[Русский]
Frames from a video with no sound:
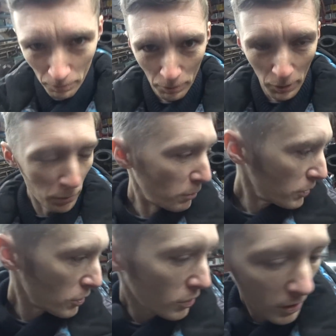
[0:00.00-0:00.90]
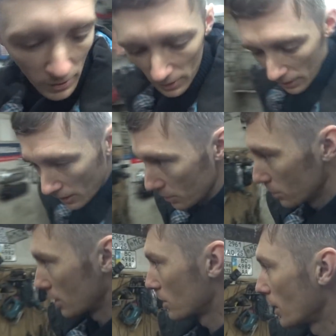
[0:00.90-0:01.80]
при помощи железа
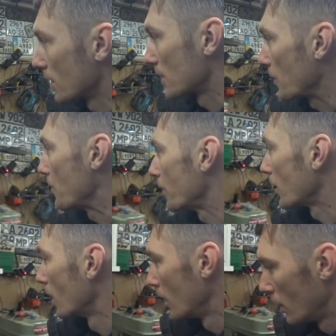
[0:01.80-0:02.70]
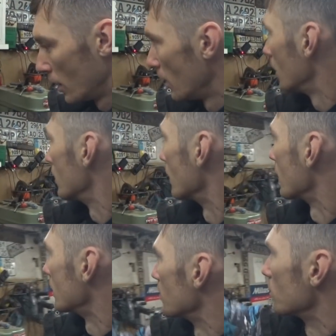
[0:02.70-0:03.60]
отдохнуть от железа. Так,
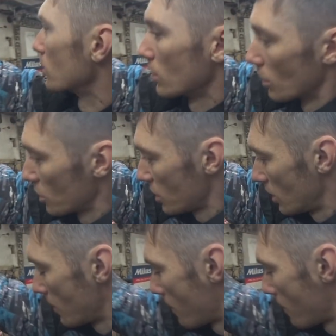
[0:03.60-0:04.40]
нам нужен нож.